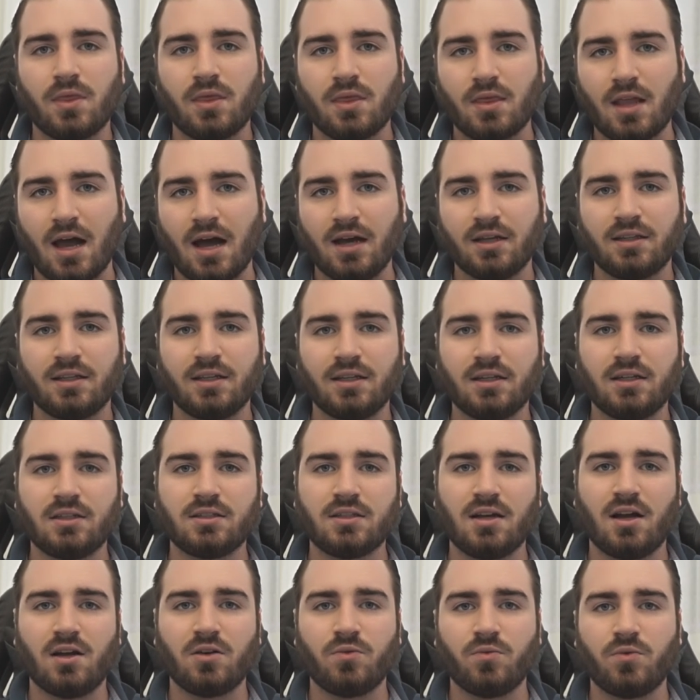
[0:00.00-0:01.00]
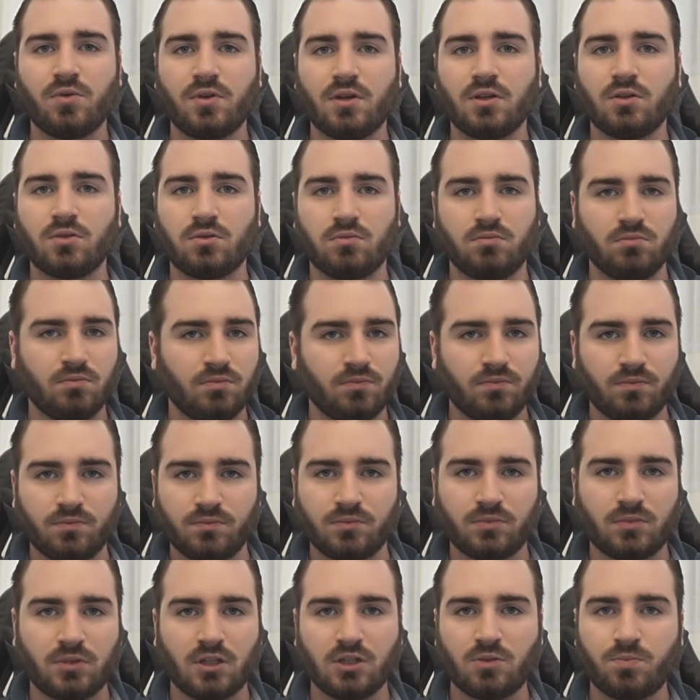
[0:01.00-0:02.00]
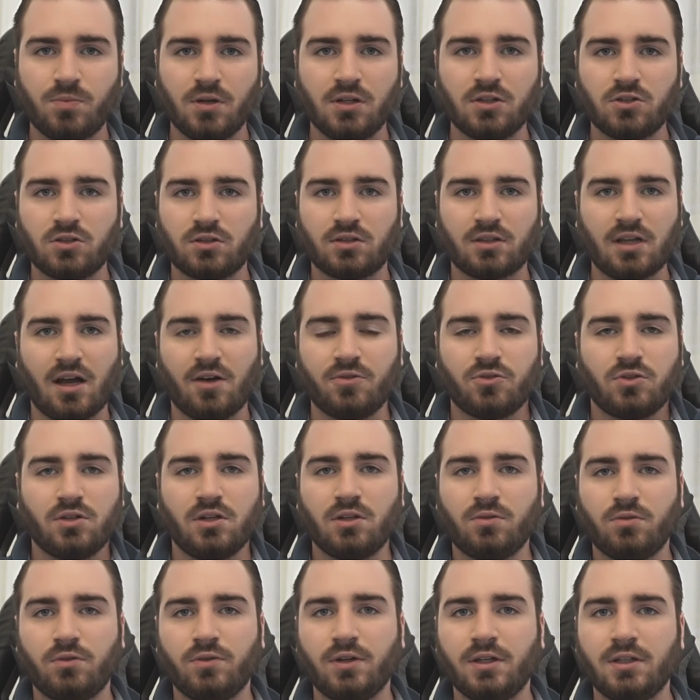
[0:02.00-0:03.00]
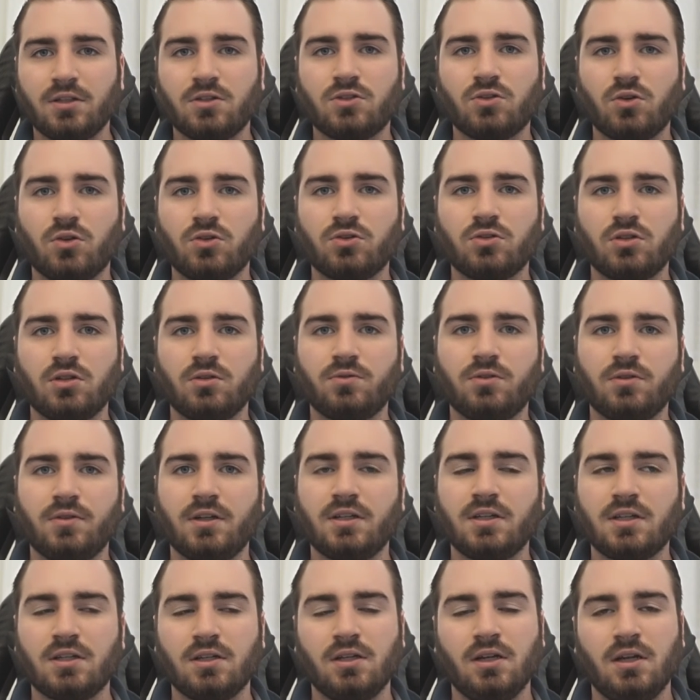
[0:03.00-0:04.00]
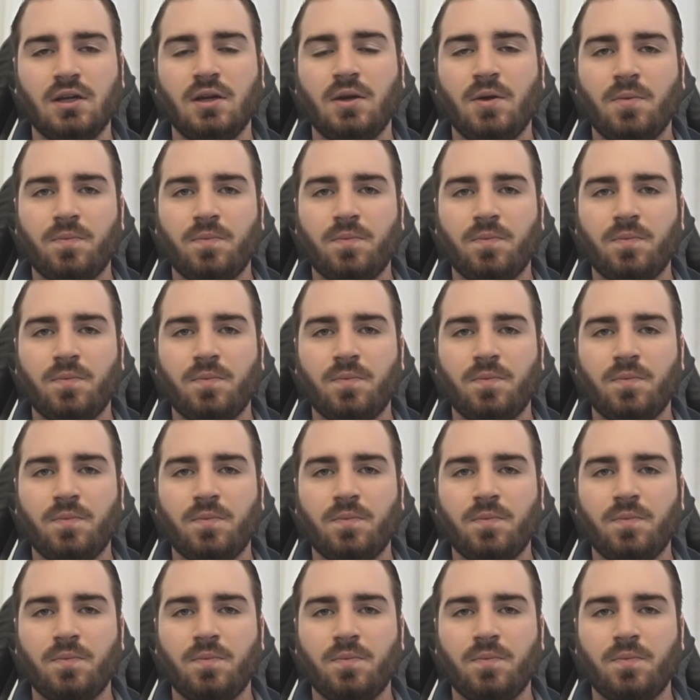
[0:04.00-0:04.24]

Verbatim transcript: nachträglich sagen würde, hm, das Bild darfst du nicht verwenden, sollst du nicht verwenden,